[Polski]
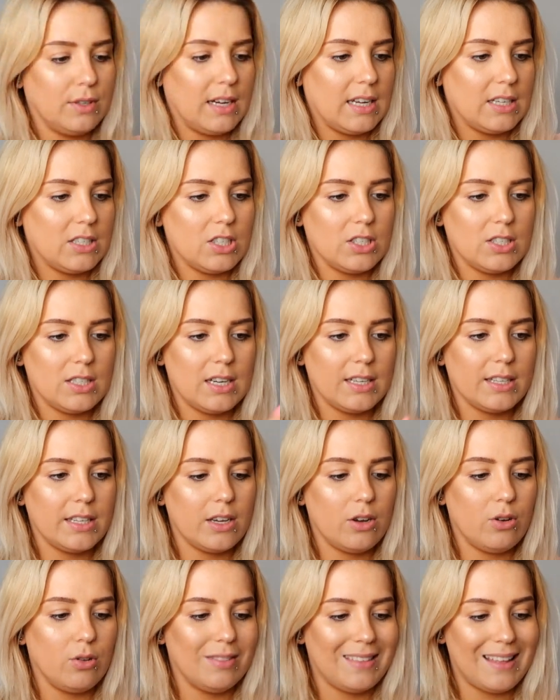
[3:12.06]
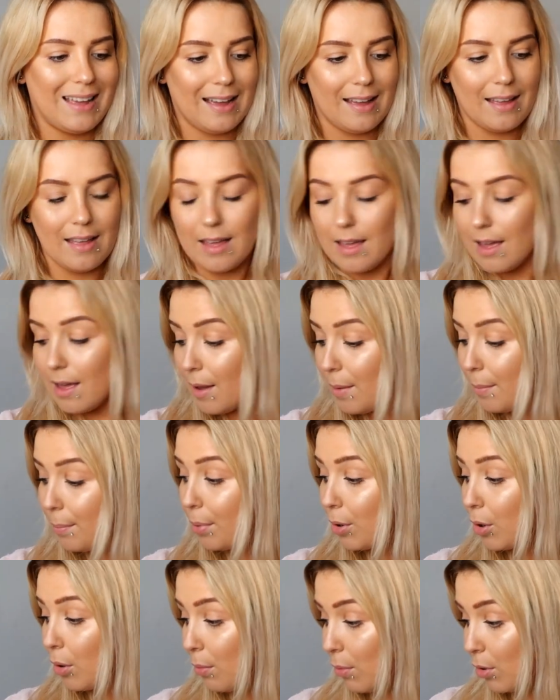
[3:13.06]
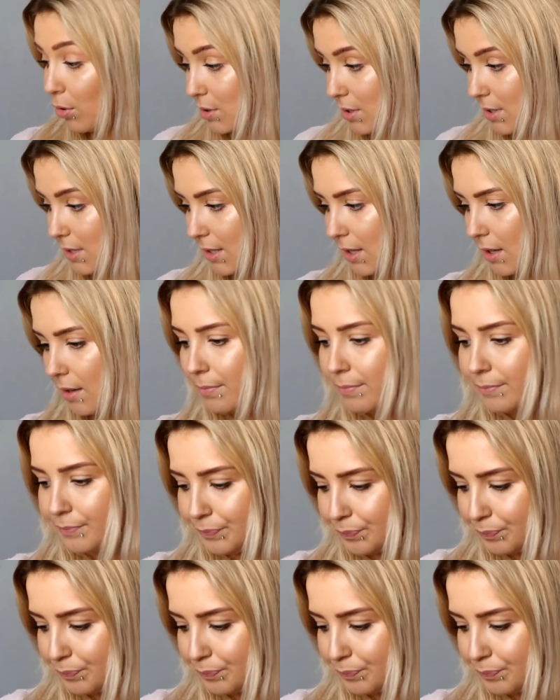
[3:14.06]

wyhaczyć dla niego na promocji.